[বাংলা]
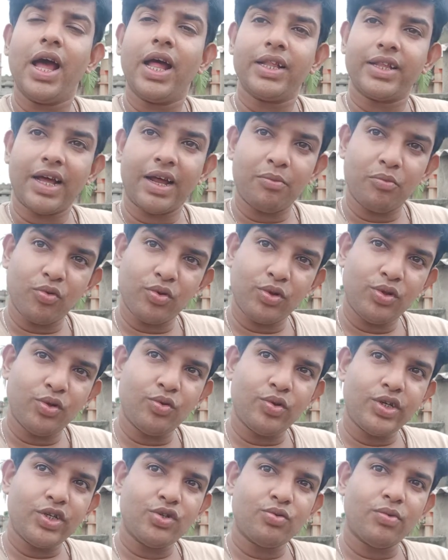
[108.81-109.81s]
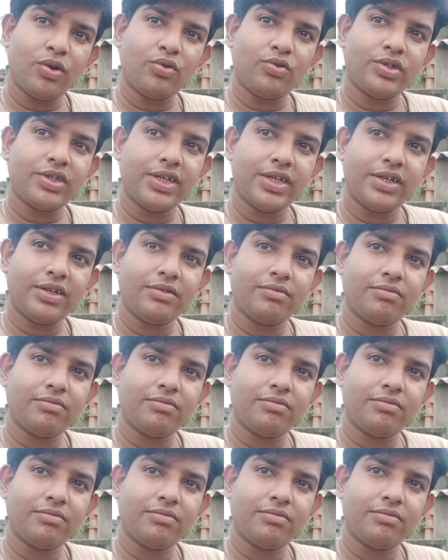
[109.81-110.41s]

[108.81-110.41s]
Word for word: তার মধ্যেও কিছু মানুষের